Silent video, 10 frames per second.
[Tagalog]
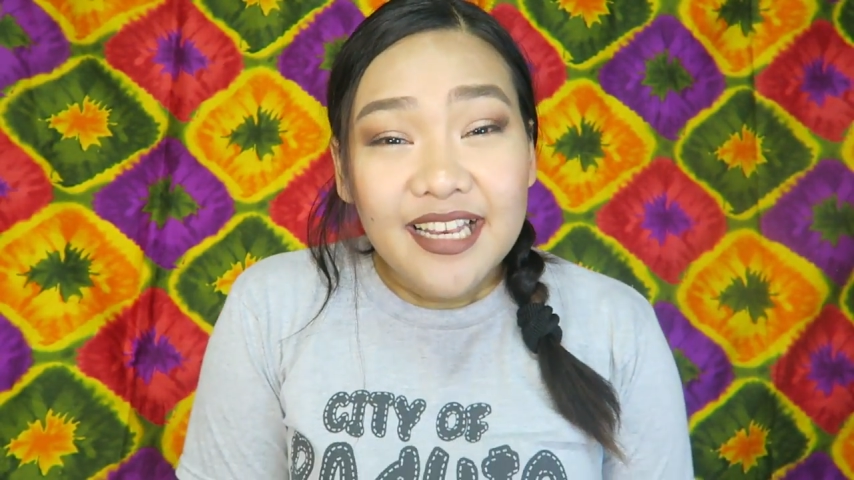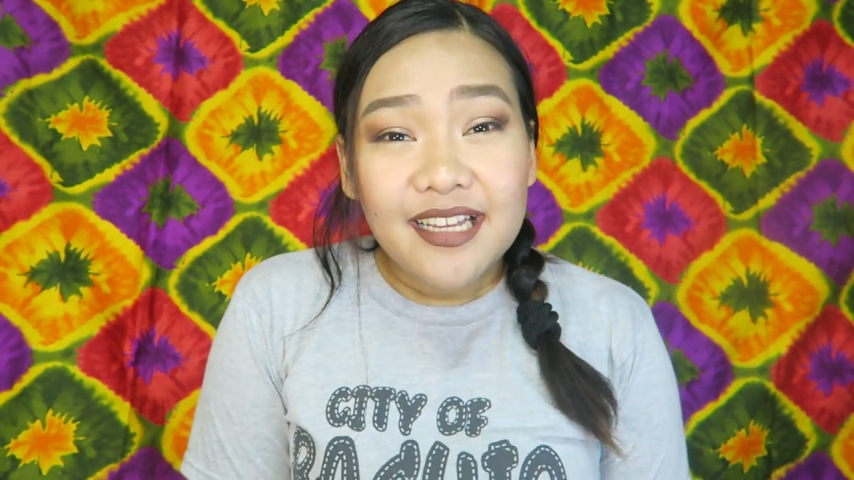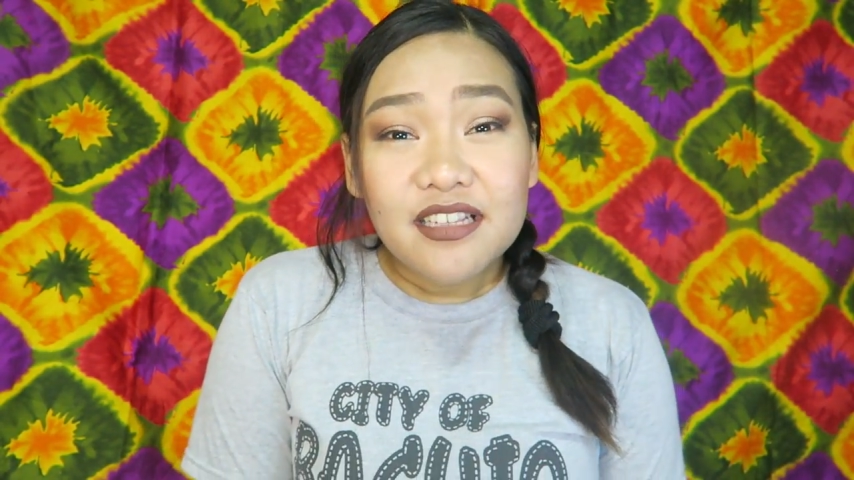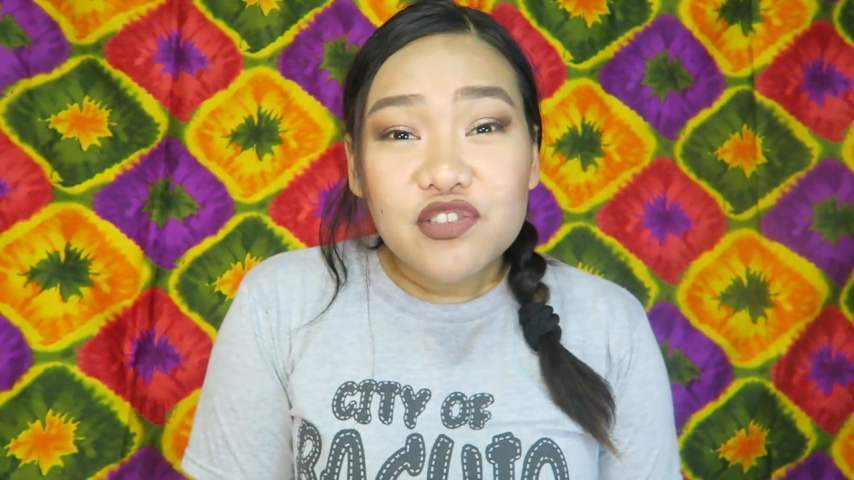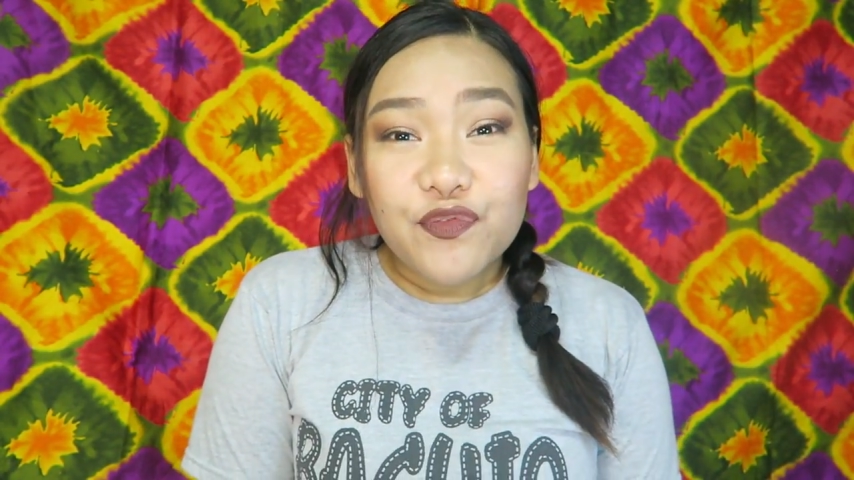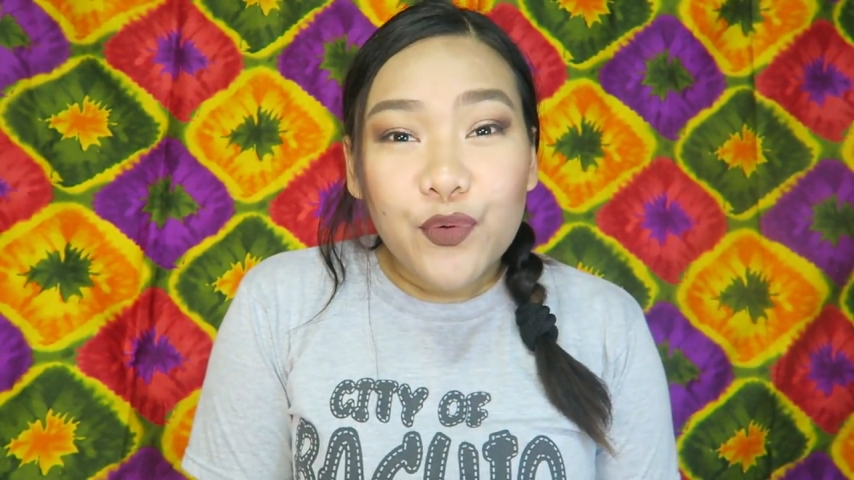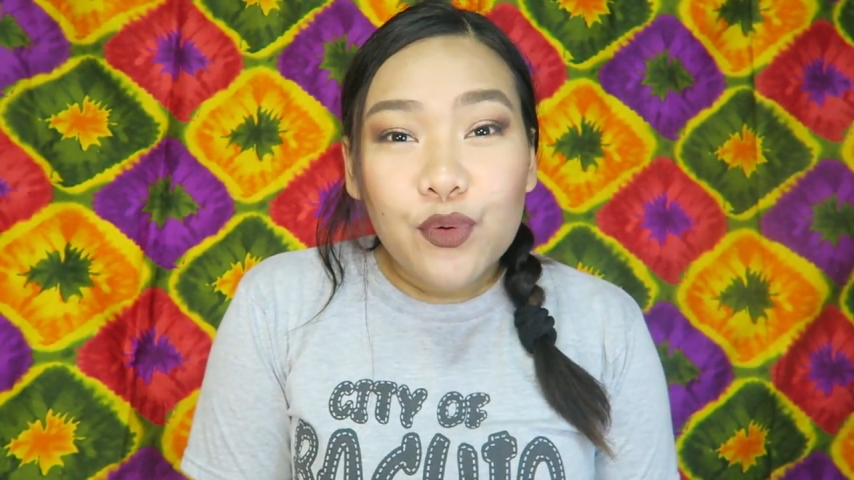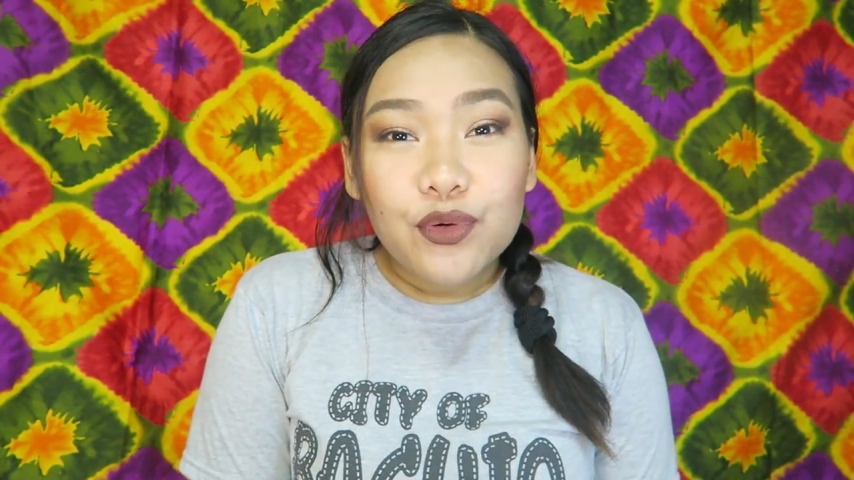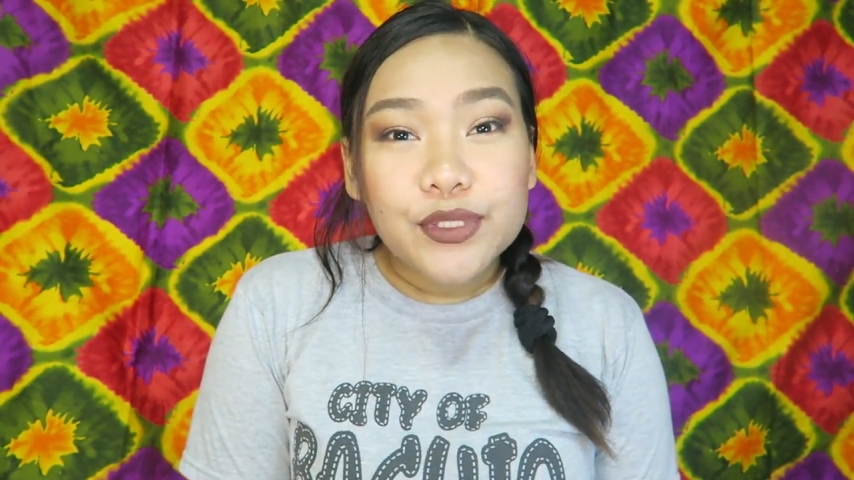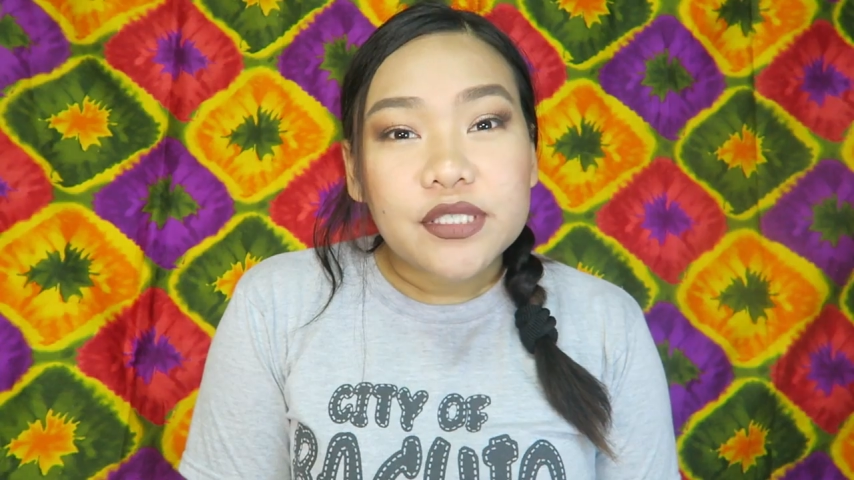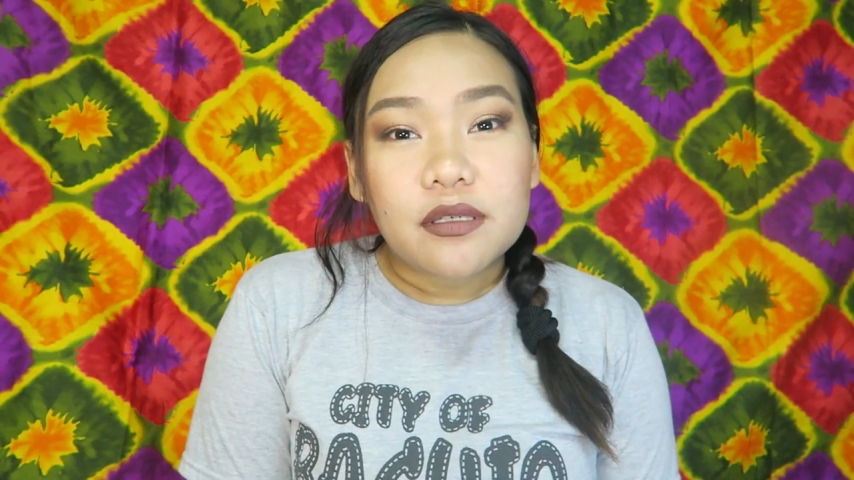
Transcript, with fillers: Let us focus